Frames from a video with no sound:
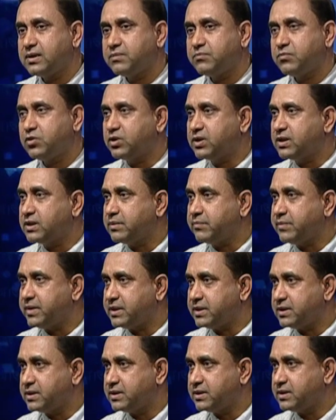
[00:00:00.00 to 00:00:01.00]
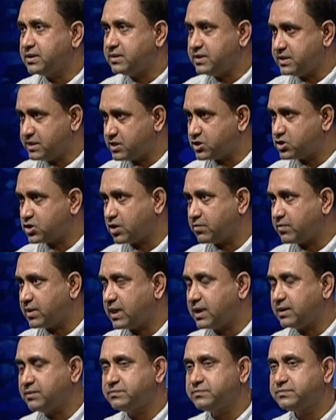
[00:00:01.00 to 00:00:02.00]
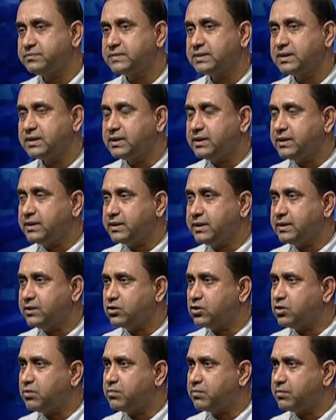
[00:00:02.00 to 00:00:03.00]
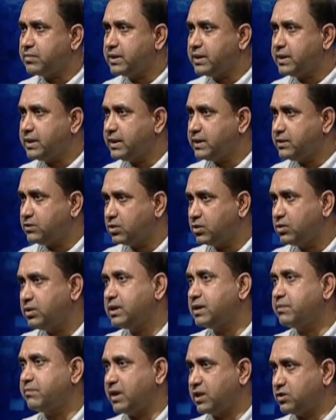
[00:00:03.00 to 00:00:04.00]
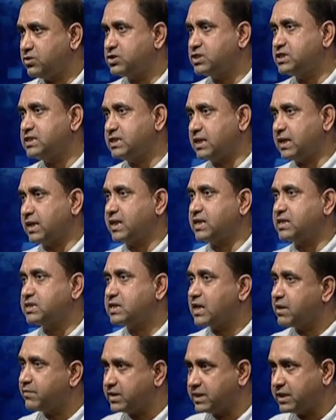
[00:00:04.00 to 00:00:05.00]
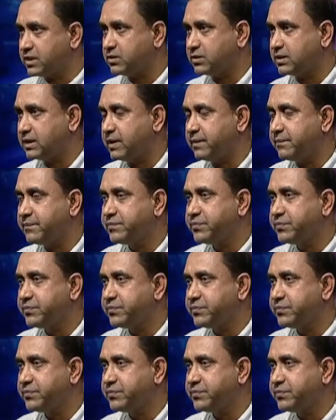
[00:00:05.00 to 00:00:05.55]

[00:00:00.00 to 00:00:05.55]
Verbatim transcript: প্রকৃতিবিদ দ্বিজন শর্মা এরকম এই ধরনের মানুষ যারা সাংবাদিকতা